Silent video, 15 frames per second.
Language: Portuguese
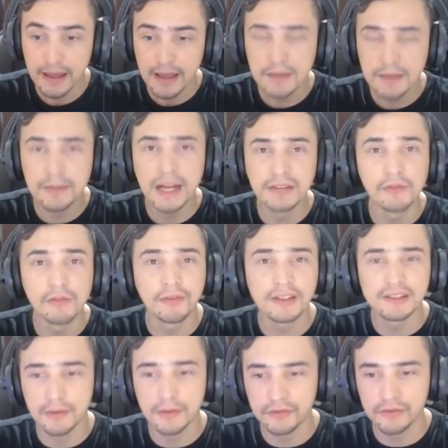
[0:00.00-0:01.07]
Em breve eu vou
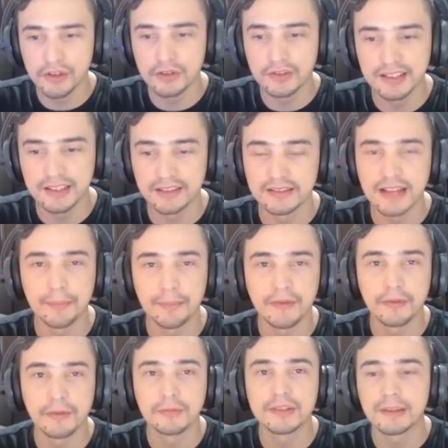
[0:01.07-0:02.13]
fazer o meu vídeo de setup, e
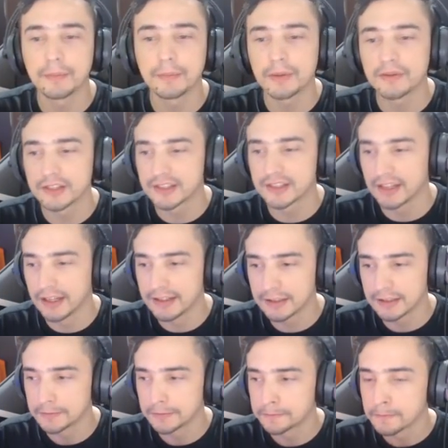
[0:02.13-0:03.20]
vou mostrar pra vocês
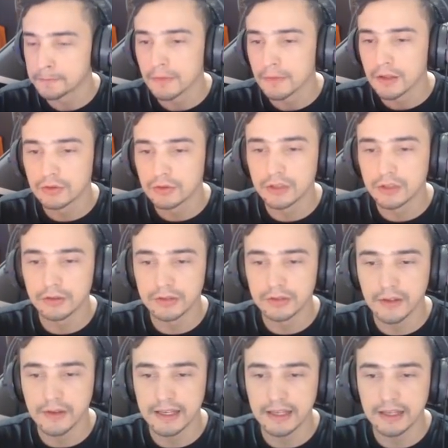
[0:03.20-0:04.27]
tudo que eu
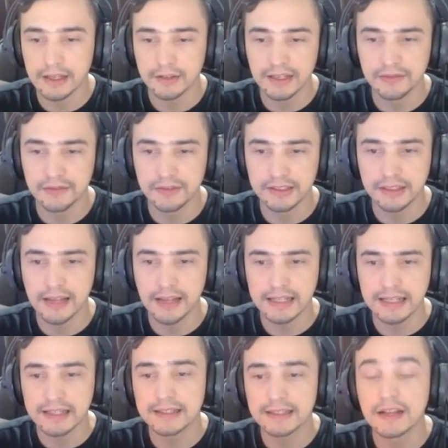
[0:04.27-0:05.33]
tenho aqui. Eu sei que vocês, ah,
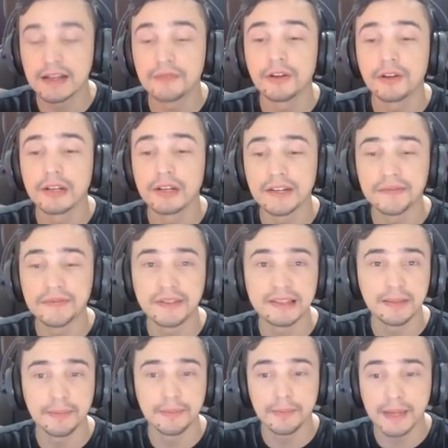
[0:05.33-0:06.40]
Dinacel falou que ia fazer
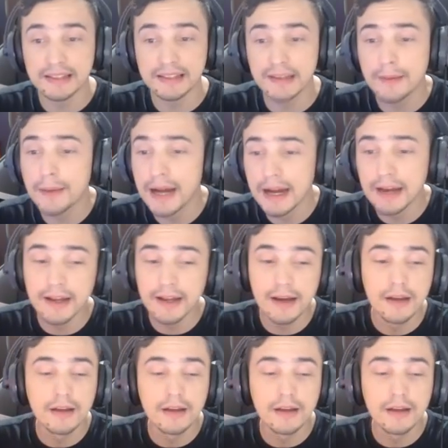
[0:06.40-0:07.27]
na primeira semana